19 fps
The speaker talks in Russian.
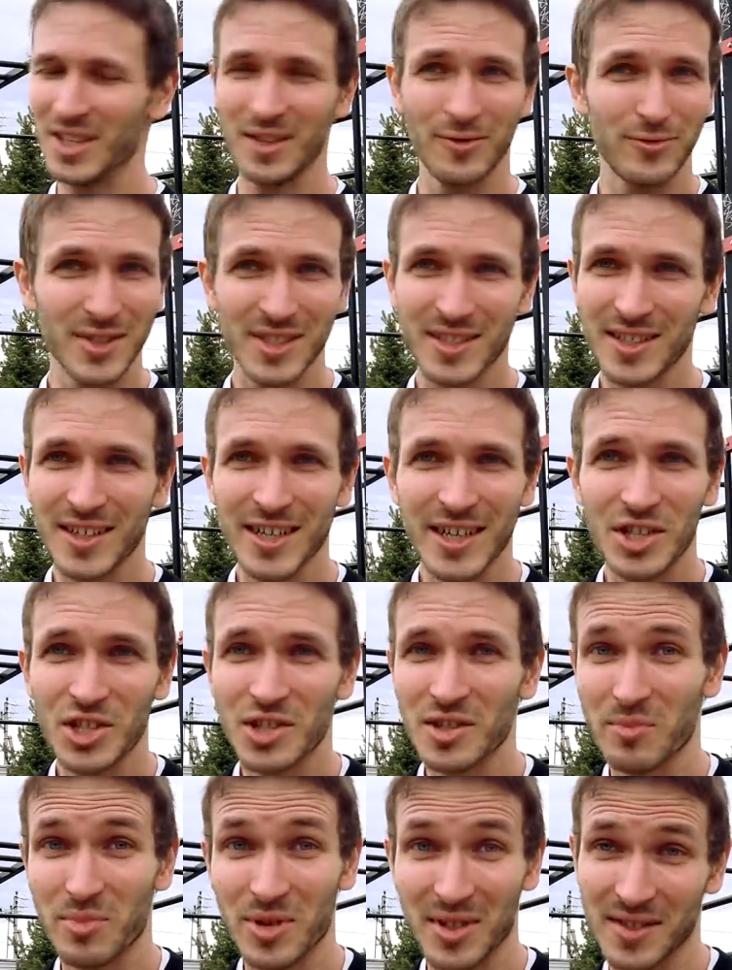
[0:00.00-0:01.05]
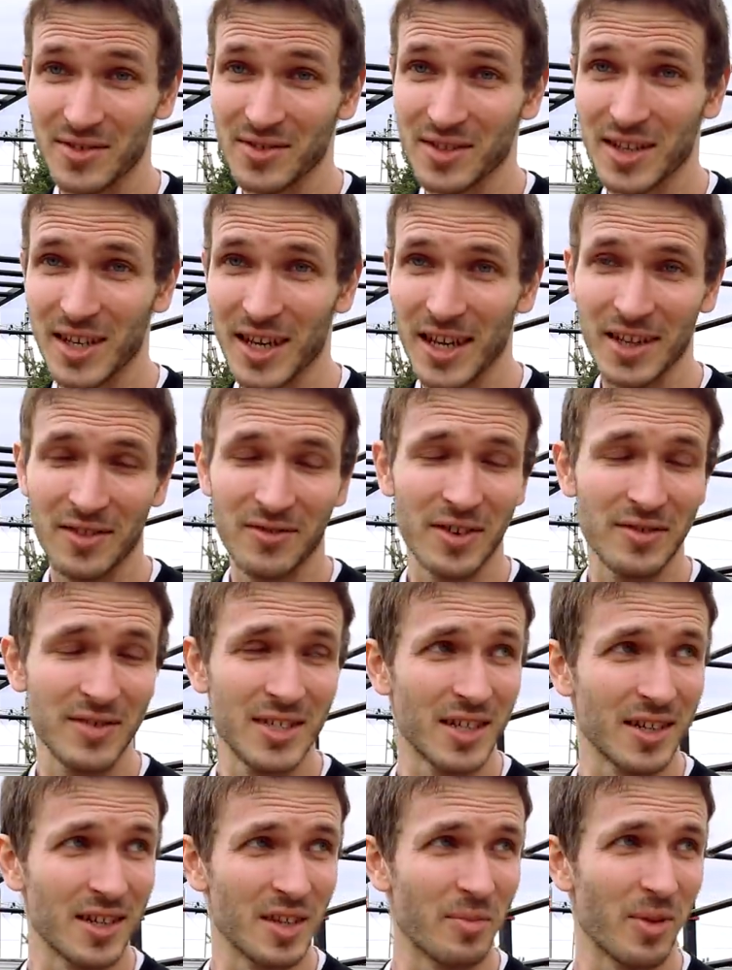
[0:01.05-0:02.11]
Инфо-цыганщина процветает во
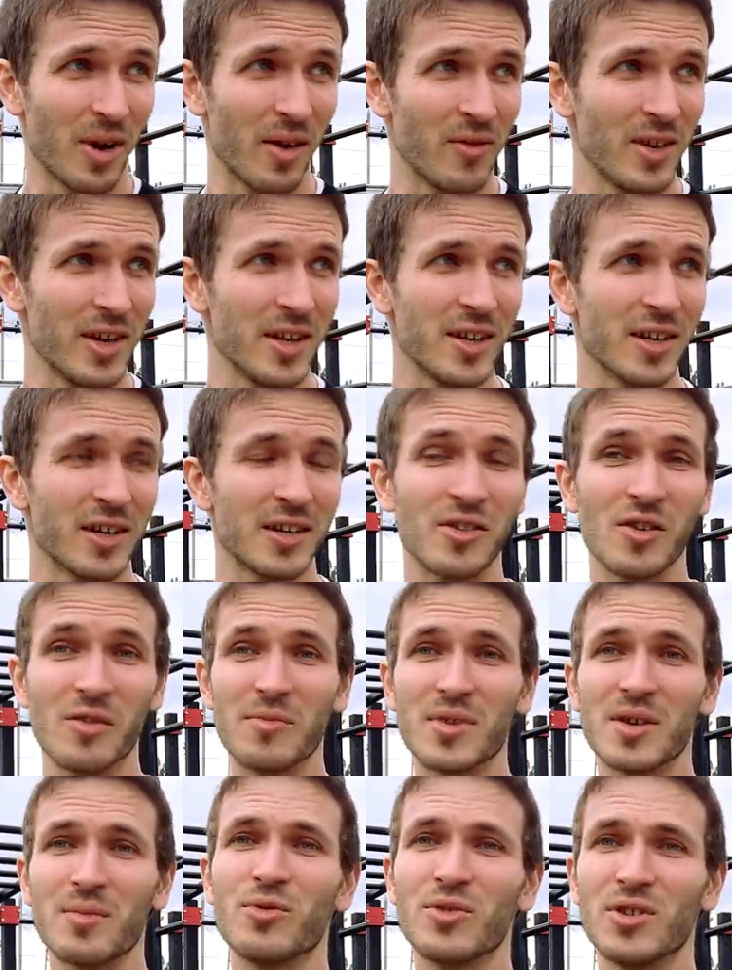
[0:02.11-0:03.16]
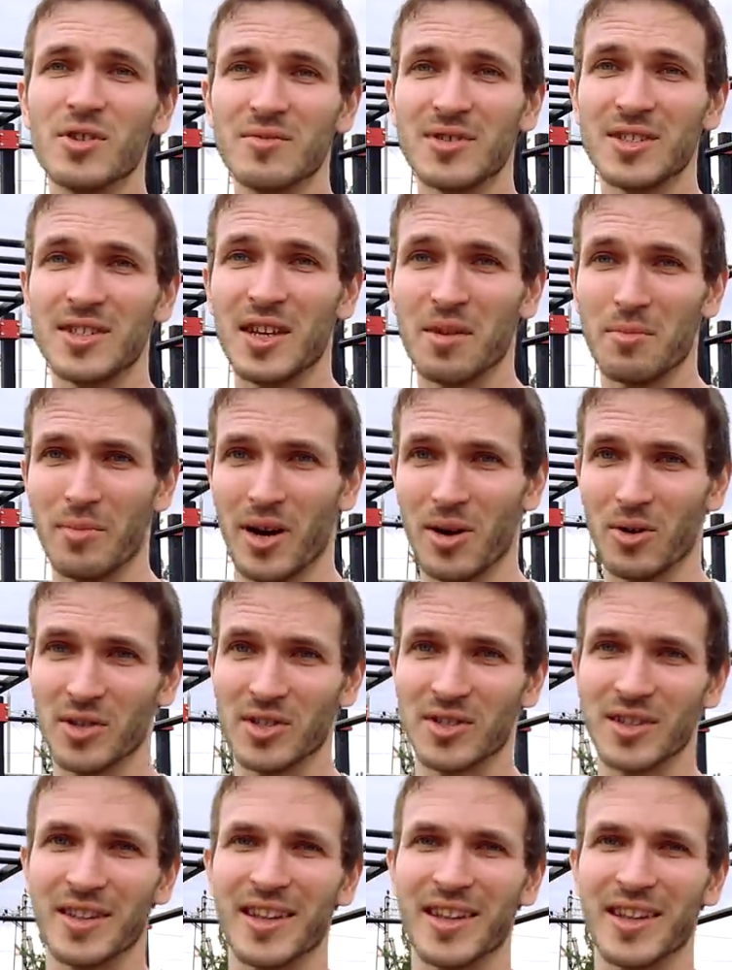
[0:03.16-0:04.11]
всех направлениях, но мы будем с ней бороться.